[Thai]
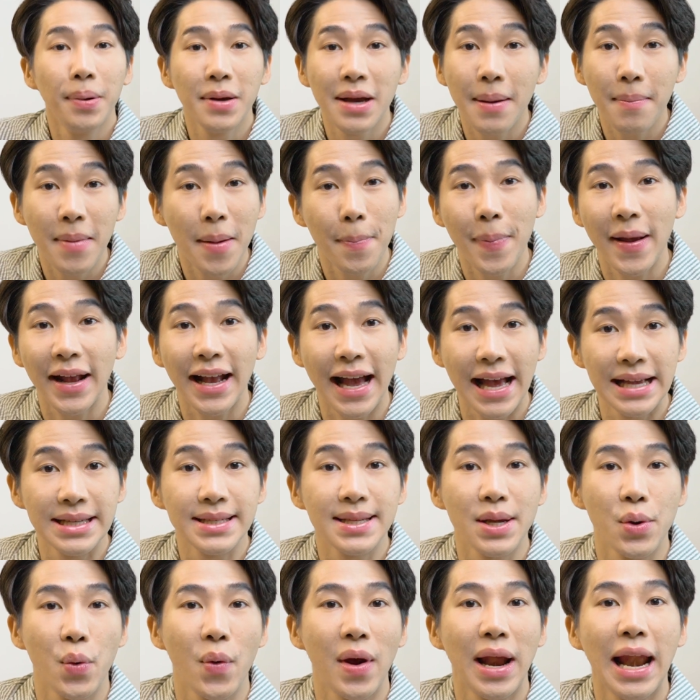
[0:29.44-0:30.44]
เพื่อไม่เป็นการ
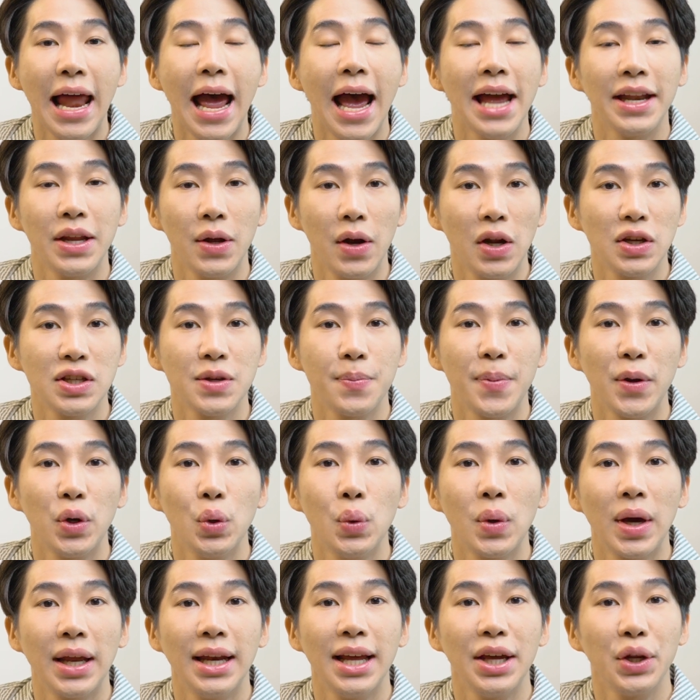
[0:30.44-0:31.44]
เสียเวลาเดี๋ยวเราจะไป
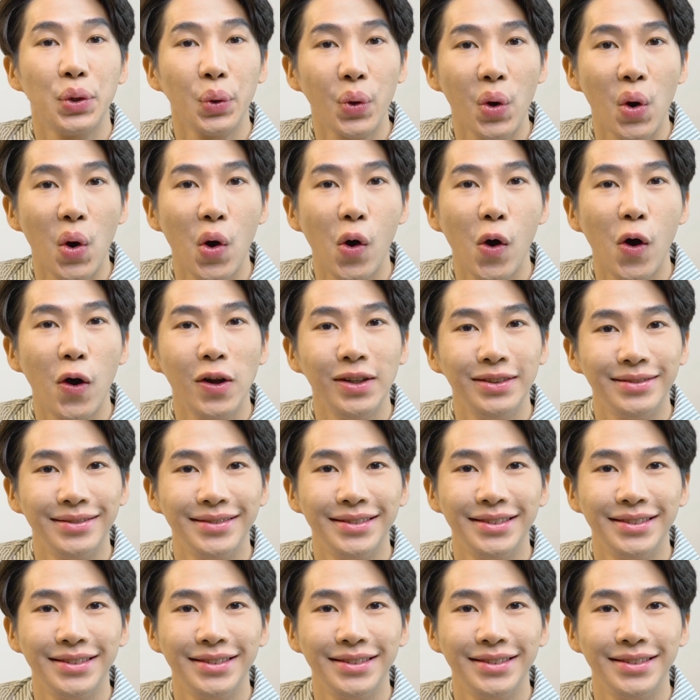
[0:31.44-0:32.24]
ดูกันเลยทุกคน